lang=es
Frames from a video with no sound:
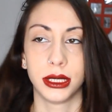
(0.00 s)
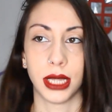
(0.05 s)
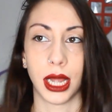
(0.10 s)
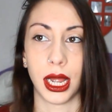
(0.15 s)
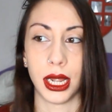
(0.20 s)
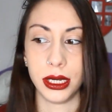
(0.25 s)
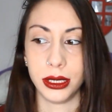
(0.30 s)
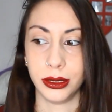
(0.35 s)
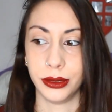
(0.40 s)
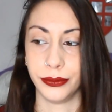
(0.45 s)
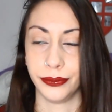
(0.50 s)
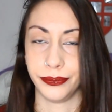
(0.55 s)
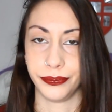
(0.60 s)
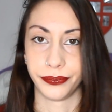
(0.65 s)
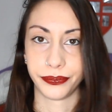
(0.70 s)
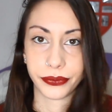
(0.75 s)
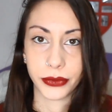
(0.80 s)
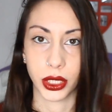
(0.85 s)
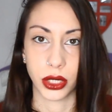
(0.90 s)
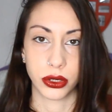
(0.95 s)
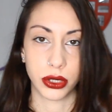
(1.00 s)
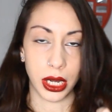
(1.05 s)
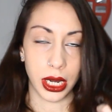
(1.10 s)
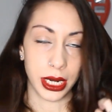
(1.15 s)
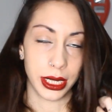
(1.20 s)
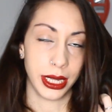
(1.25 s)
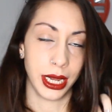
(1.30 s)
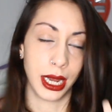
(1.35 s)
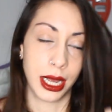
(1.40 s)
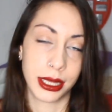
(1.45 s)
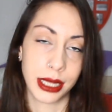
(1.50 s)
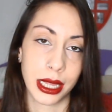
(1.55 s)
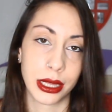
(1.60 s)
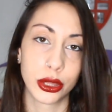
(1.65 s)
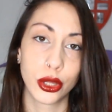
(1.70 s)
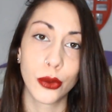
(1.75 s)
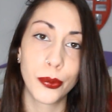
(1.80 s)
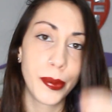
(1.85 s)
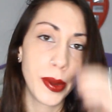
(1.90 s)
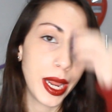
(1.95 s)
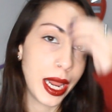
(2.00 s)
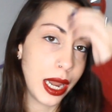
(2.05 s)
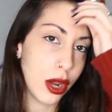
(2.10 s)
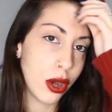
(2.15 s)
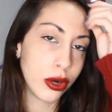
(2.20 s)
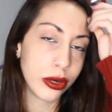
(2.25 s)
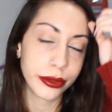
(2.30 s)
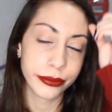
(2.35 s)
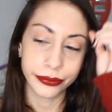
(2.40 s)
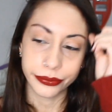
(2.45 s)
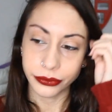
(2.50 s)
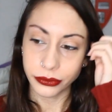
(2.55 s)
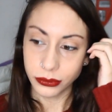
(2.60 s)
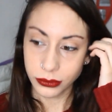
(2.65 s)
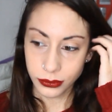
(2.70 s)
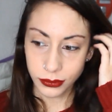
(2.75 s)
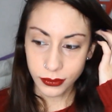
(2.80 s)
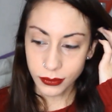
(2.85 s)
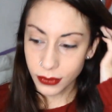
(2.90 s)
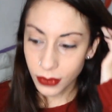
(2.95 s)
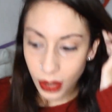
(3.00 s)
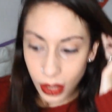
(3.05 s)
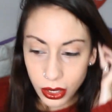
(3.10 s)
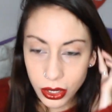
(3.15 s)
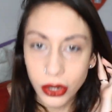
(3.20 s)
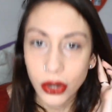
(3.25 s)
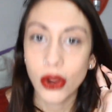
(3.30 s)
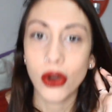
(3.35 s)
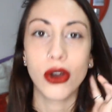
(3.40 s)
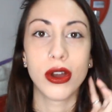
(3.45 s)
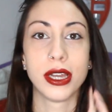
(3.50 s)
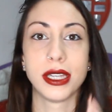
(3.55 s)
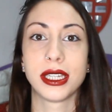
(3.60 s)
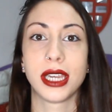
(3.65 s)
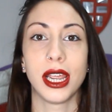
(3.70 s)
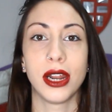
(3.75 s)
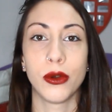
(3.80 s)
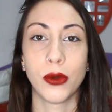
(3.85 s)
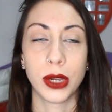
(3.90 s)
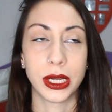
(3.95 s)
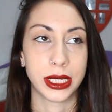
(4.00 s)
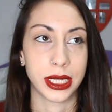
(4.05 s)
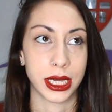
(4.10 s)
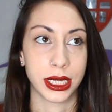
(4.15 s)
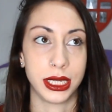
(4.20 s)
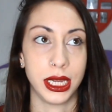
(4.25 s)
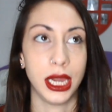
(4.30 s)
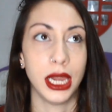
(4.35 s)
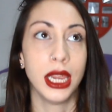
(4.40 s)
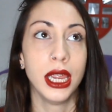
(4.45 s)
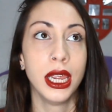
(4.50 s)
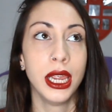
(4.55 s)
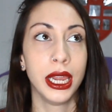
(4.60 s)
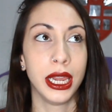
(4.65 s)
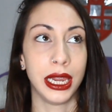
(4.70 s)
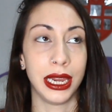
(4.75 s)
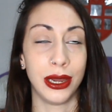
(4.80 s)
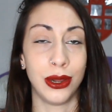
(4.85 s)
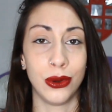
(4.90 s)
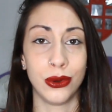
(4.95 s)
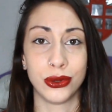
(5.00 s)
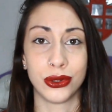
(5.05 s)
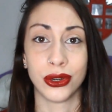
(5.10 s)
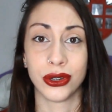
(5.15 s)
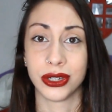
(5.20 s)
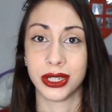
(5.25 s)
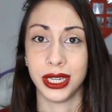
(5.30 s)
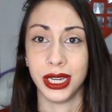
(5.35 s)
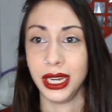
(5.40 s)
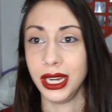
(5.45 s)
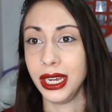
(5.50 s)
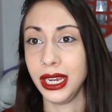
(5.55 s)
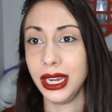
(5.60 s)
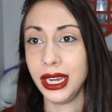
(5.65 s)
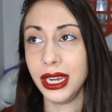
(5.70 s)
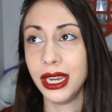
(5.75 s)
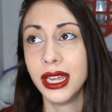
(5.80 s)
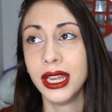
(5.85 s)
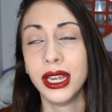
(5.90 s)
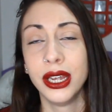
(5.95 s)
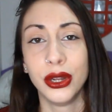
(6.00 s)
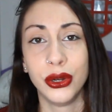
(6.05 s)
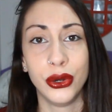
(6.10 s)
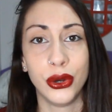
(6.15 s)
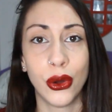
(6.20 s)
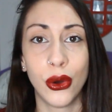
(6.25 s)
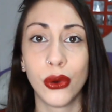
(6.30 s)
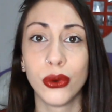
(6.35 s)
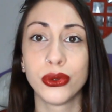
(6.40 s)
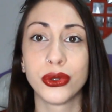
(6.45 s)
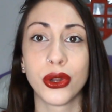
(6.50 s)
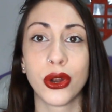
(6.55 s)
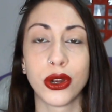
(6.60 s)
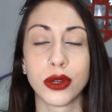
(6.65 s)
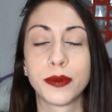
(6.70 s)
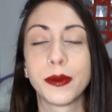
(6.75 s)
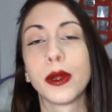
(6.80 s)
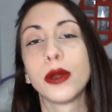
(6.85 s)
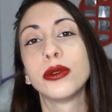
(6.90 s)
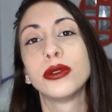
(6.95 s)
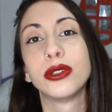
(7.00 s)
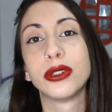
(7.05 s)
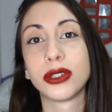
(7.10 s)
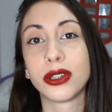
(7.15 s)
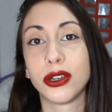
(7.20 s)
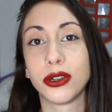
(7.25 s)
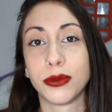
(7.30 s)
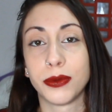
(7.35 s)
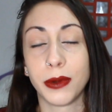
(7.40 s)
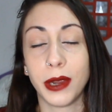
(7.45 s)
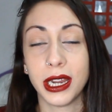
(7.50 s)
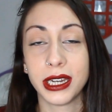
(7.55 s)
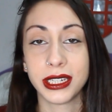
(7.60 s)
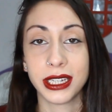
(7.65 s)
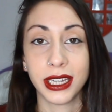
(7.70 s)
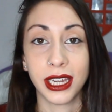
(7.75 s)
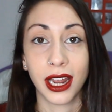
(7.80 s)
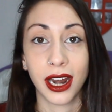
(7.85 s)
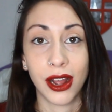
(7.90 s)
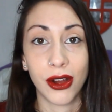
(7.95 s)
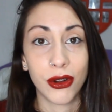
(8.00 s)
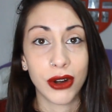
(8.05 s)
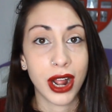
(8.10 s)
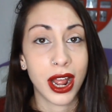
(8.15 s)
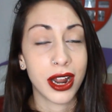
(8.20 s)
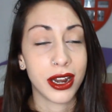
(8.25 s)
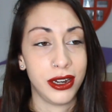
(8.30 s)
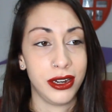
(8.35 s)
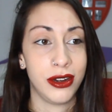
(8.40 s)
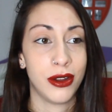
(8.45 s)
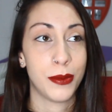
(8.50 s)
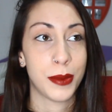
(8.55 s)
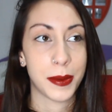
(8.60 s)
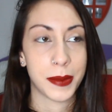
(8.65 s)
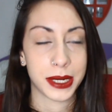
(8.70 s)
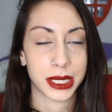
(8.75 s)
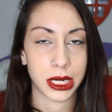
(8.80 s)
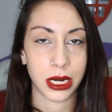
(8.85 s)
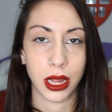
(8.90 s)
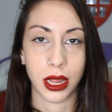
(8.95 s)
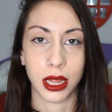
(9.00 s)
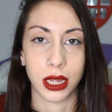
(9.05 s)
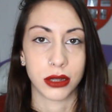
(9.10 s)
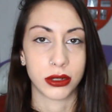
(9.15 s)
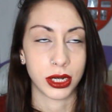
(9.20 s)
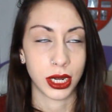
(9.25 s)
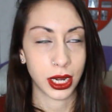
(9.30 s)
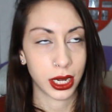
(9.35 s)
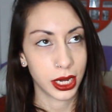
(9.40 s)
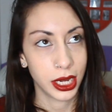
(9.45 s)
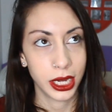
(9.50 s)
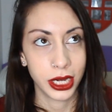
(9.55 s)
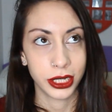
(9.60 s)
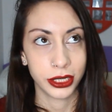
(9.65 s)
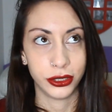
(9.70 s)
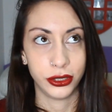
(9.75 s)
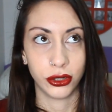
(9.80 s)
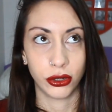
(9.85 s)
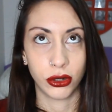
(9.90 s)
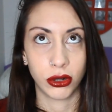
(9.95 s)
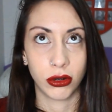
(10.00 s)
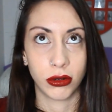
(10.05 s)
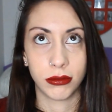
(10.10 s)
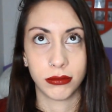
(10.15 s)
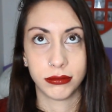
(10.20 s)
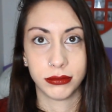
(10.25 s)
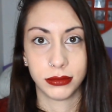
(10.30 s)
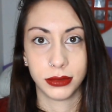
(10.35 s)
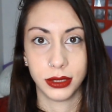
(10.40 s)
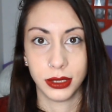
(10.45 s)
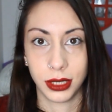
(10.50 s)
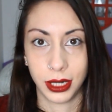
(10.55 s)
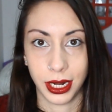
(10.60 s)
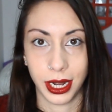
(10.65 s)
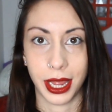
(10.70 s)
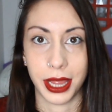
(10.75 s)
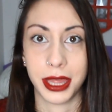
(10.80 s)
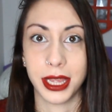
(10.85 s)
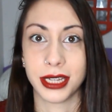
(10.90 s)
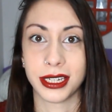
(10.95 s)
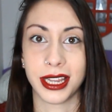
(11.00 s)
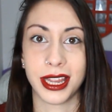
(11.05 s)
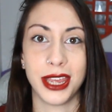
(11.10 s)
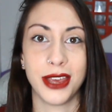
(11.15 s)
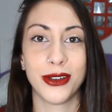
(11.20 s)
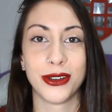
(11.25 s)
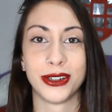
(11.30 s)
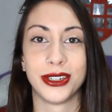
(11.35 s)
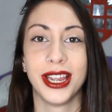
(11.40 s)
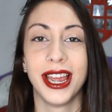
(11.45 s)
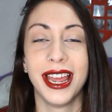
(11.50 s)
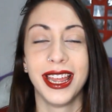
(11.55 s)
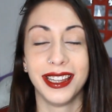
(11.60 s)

tan... o sea, que tenga tanto pelo no, es que no es así. Incluso si no uso los productos que os voy a enseñar ahora, no me pasa nada. O sea, yo, gracias a Dios,